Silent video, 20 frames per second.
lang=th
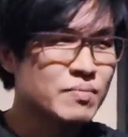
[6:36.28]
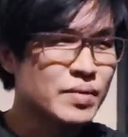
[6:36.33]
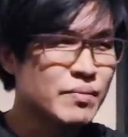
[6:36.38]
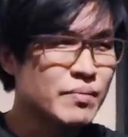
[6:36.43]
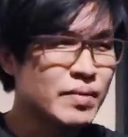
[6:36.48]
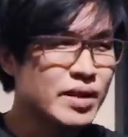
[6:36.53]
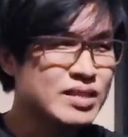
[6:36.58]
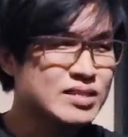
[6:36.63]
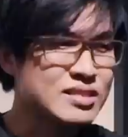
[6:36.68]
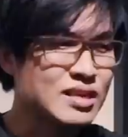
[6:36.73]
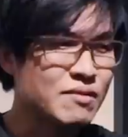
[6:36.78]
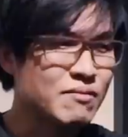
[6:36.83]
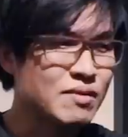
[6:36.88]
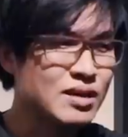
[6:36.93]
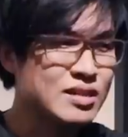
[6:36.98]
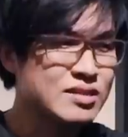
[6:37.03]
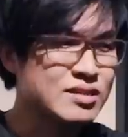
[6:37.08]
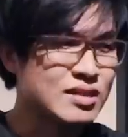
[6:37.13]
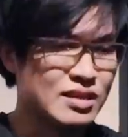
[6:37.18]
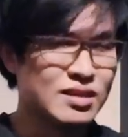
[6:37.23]
ไม่มั่นใจ
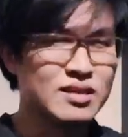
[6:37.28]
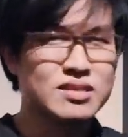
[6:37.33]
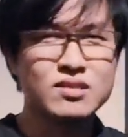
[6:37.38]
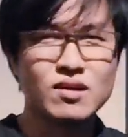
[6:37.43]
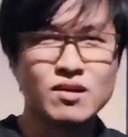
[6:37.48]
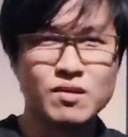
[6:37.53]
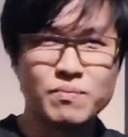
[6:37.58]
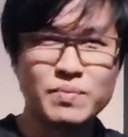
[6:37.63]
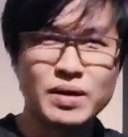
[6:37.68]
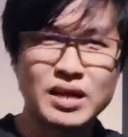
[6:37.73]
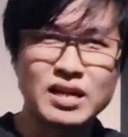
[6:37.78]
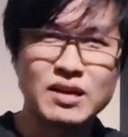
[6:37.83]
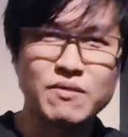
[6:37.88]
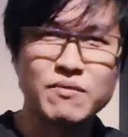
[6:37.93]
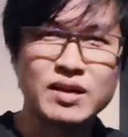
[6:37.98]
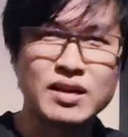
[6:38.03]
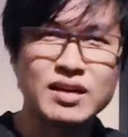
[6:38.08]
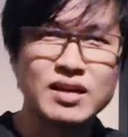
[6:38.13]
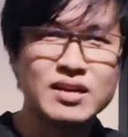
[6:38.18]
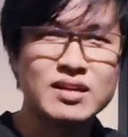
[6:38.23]
ว่าสิ่งที่สอนไปใน
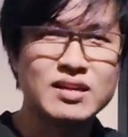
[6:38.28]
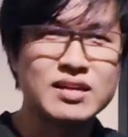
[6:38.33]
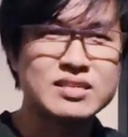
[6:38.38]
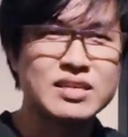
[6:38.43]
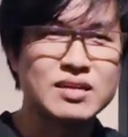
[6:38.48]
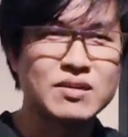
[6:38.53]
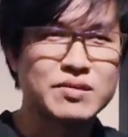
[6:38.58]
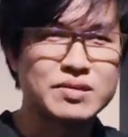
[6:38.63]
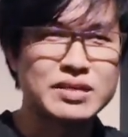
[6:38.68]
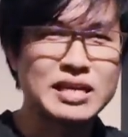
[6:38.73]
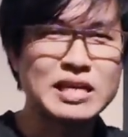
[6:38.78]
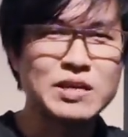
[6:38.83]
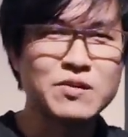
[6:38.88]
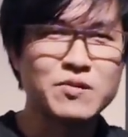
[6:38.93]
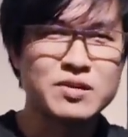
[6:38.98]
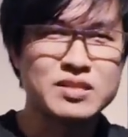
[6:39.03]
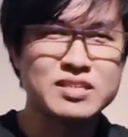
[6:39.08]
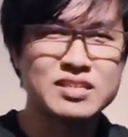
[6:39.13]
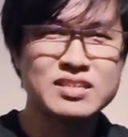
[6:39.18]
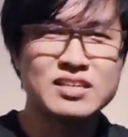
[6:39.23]
วันนี้ในเชิงของเทคโน
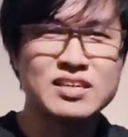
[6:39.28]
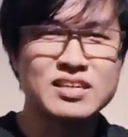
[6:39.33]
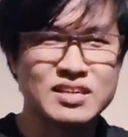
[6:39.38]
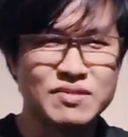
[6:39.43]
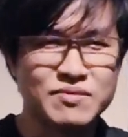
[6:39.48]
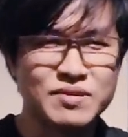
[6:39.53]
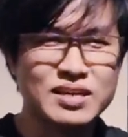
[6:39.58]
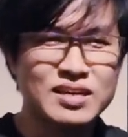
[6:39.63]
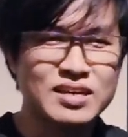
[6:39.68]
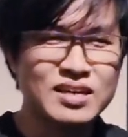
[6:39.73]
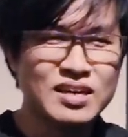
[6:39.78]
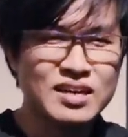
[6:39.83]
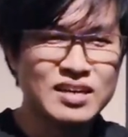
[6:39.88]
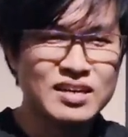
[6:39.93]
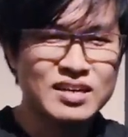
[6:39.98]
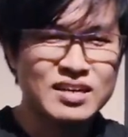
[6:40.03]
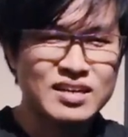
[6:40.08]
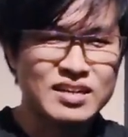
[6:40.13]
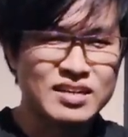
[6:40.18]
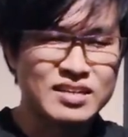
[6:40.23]
โลยีหรือว่า
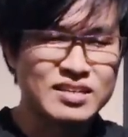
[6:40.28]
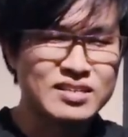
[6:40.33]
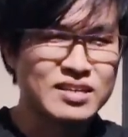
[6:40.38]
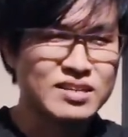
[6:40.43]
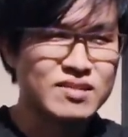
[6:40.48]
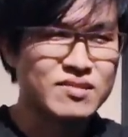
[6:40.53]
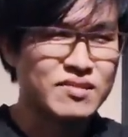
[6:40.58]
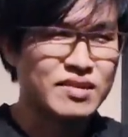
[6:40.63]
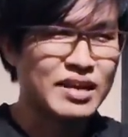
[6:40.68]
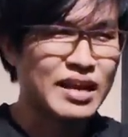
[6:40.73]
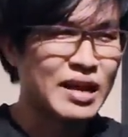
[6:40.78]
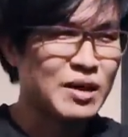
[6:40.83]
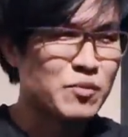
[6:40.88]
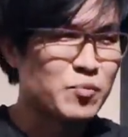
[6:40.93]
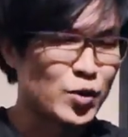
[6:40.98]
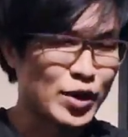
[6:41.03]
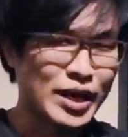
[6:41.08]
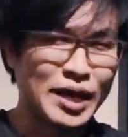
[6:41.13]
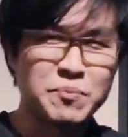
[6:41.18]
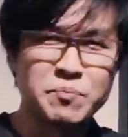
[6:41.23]
ในเชิงของแนว
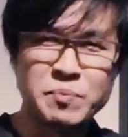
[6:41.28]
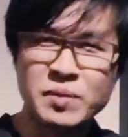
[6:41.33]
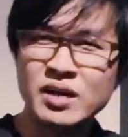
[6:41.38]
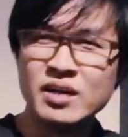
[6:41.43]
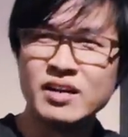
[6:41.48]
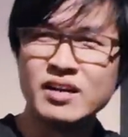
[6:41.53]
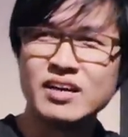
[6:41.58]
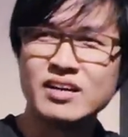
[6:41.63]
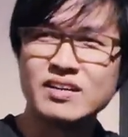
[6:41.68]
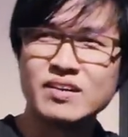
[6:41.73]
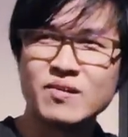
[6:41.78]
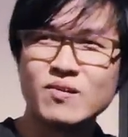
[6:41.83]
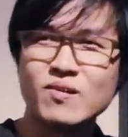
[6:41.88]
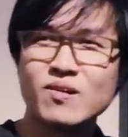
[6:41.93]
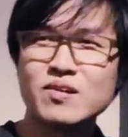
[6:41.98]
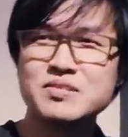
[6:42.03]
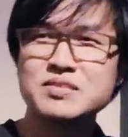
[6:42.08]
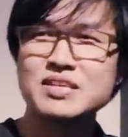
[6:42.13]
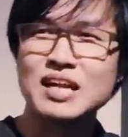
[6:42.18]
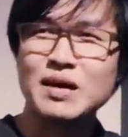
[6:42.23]
โปรแกรมเมอร์เนี่ยน้อ
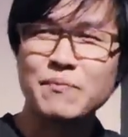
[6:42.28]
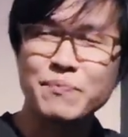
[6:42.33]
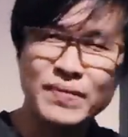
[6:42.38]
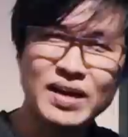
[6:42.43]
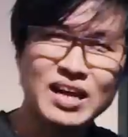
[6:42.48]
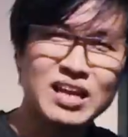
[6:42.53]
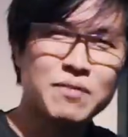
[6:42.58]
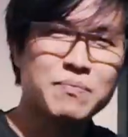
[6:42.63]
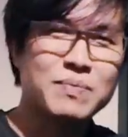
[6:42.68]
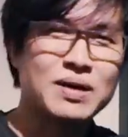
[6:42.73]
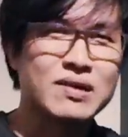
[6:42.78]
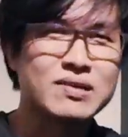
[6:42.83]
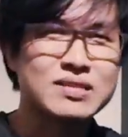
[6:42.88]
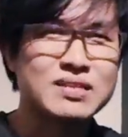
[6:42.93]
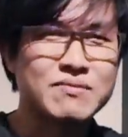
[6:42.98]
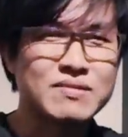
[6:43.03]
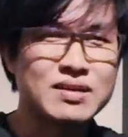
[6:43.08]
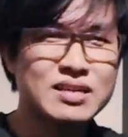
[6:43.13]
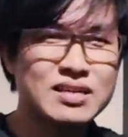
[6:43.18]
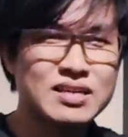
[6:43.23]
งๆเขาจะรับได้หรือเปล่า
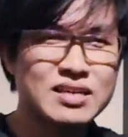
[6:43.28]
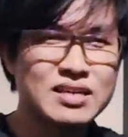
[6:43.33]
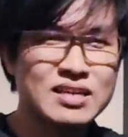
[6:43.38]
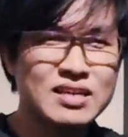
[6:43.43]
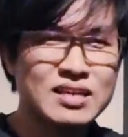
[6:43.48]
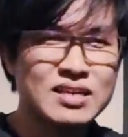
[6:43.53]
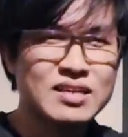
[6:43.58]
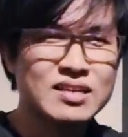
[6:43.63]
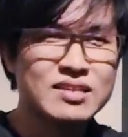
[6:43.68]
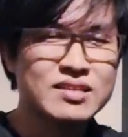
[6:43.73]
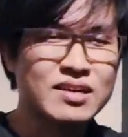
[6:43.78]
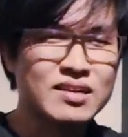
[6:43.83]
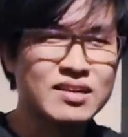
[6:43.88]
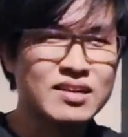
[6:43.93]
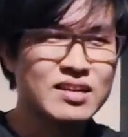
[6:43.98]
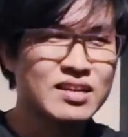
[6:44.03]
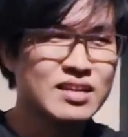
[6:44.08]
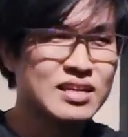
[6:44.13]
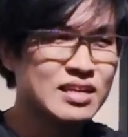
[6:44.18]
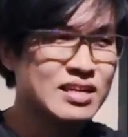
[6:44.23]
แต่ว่าสิ่งห
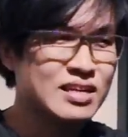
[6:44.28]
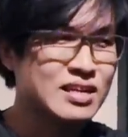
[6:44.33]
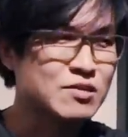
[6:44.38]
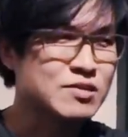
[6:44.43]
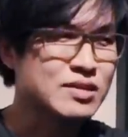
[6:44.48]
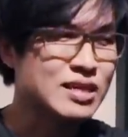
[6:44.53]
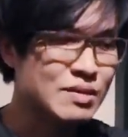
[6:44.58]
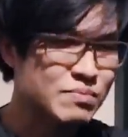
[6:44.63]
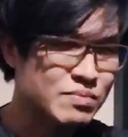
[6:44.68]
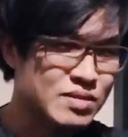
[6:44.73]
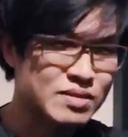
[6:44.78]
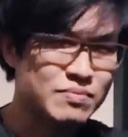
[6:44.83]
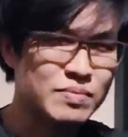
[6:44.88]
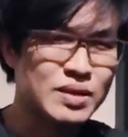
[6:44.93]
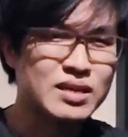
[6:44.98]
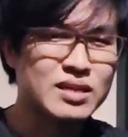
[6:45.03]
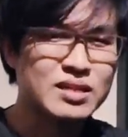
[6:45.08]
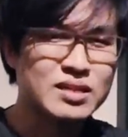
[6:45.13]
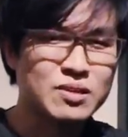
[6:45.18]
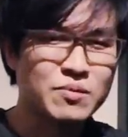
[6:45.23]
นึ่งที่เราเตรียมมา
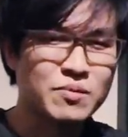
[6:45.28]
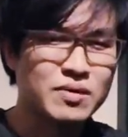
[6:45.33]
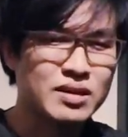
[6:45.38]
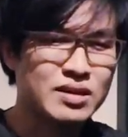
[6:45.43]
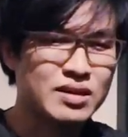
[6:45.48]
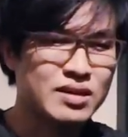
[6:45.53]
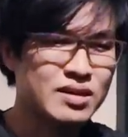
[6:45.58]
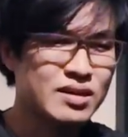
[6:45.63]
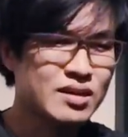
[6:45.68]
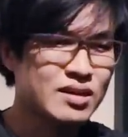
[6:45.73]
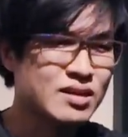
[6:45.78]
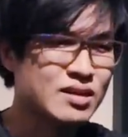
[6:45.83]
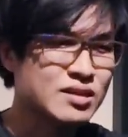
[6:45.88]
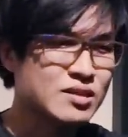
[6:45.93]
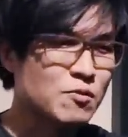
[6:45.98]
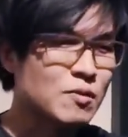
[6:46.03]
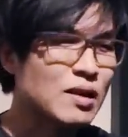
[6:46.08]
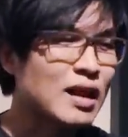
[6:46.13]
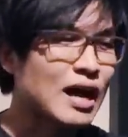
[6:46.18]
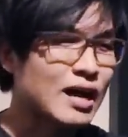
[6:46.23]
เป็น
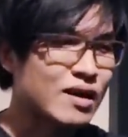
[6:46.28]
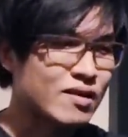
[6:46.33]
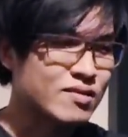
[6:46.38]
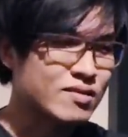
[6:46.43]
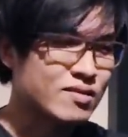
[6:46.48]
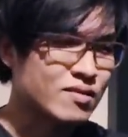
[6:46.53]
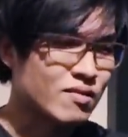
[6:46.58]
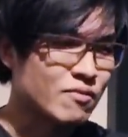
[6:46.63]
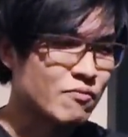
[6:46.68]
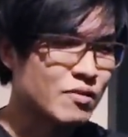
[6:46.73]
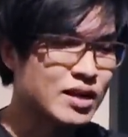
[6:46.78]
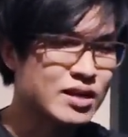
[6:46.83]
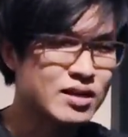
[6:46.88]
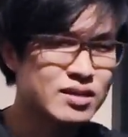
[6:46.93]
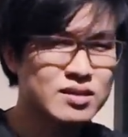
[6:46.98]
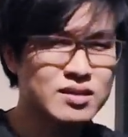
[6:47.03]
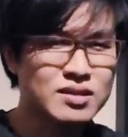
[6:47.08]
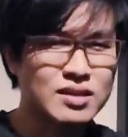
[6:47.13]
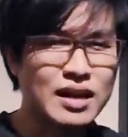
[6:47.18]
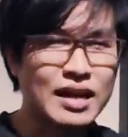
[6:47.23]
ตัวหลักของวันนี้
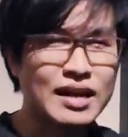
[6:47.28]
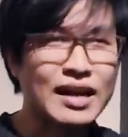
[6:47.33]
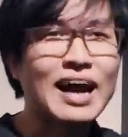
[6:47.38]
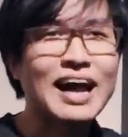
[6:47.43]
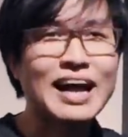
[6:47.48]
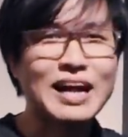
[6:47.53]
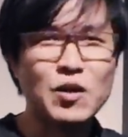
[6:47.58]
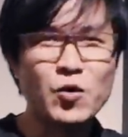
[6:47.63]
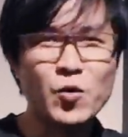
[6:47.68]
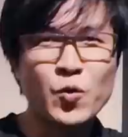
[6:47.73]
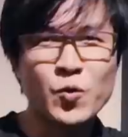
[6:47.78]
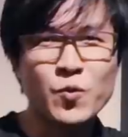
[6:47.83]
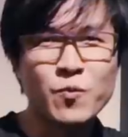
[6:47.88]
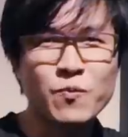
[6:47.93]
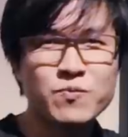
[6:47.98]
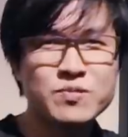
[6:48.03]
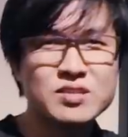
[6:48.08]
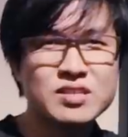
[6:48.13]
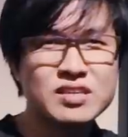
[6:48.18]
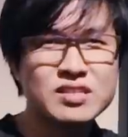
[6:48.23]
ก็คือการถ่ายรูป
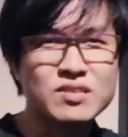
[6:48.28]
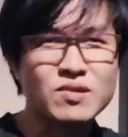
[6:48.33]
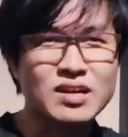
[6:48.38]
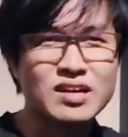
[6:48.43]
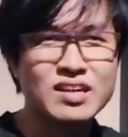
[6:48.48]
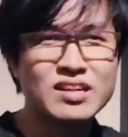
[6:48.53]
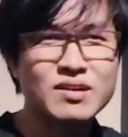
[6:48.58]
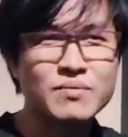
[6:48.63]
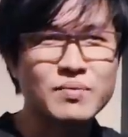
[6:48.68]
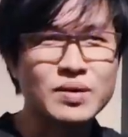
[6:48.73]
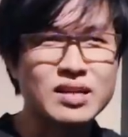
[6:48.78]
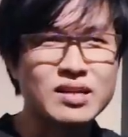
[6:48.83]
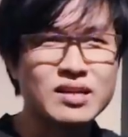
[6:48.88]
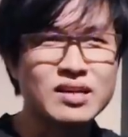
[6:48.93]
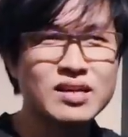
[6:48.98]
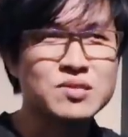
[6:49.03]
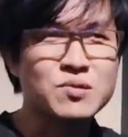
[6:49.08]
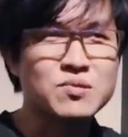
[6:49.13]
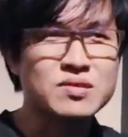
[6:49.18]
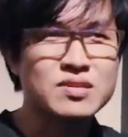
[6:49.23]
ซึ่งตรงนั้นเนี่ยเป็น
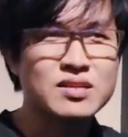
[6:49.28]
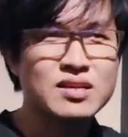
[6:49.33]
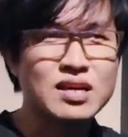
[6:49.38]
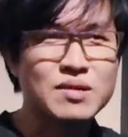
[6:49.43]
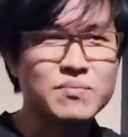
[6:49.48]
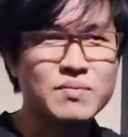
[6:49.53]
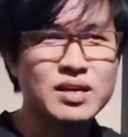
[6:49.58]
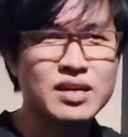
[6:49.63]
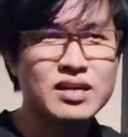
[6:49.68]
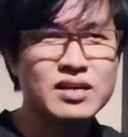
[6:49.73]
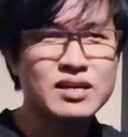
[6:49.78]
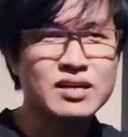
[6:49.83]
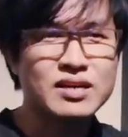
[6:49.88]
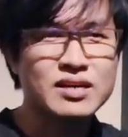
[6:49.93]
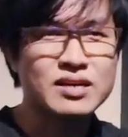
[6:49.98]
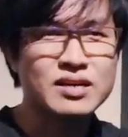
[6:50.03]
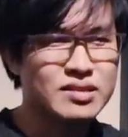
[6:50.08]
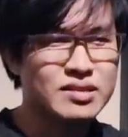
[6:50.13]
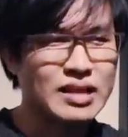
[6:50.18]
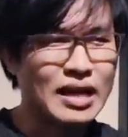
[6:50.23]
จุดที่ทำให้
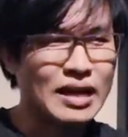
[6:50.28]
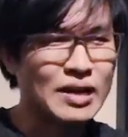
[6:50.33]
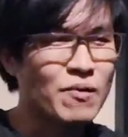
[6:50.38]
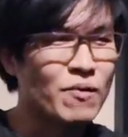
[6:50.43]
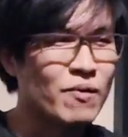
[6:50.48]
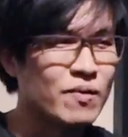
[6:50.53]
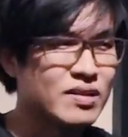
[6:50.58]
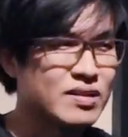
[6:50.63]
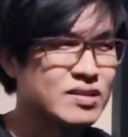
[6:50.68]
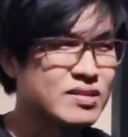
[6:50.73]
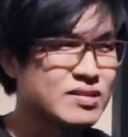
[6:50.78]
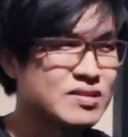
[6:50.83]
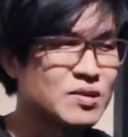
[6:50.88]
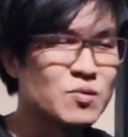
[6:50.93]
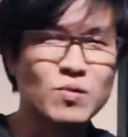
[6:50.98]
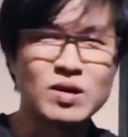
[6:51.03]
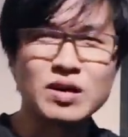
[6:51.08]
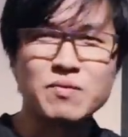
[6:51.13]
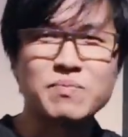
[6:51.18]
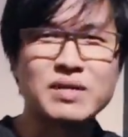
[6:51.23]
หลายคนส
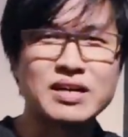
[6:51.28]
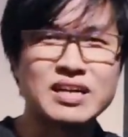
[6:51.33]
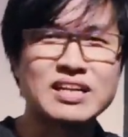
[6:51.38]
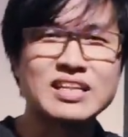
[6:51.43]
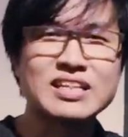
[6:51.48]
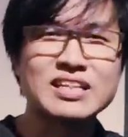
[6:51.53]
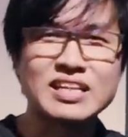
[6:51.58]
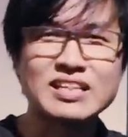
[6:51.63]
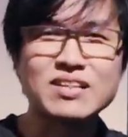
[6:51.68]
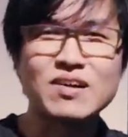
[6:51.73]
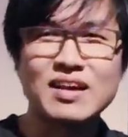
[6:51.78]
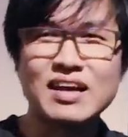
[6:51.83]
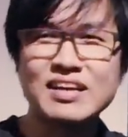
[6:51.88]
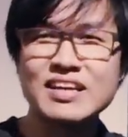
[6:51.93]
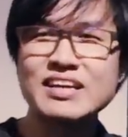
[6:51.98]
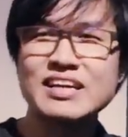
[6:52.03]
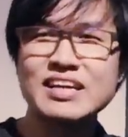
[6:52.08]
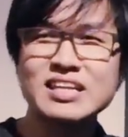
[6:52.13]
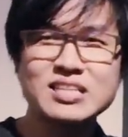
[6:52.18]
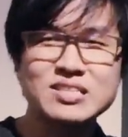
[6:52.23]
นุกกับมันตอนแรก
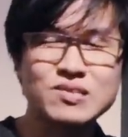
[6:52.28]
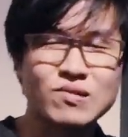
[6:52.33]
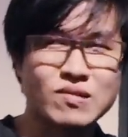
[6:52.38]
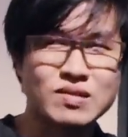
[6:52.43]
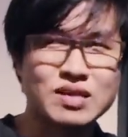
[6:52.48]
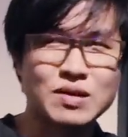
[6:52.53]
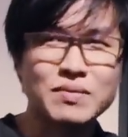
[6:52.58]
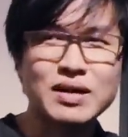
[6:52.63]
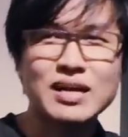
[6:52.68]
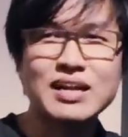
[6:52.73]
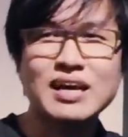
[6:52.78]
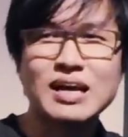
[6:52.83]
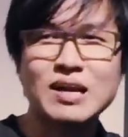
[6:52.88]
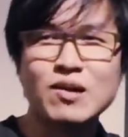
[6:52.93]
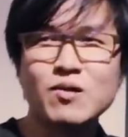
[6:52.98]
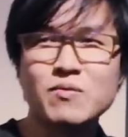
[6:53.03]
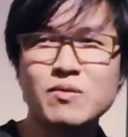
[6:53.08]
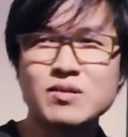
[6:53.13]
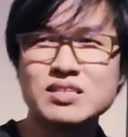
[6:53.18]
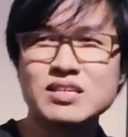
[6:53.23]
ได้คิดโจทย์กับการถ่าย
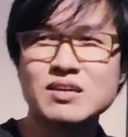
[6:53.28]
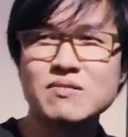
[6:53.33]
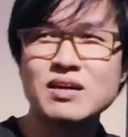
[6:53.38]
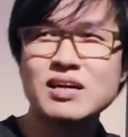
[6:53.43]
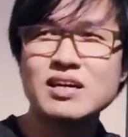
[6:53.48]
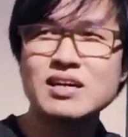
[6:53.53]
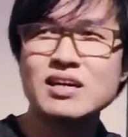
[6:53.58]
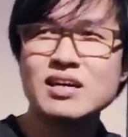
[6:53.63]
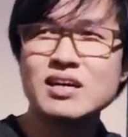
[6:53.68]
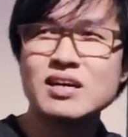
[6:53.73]
รูปเพราะเชื่อว่า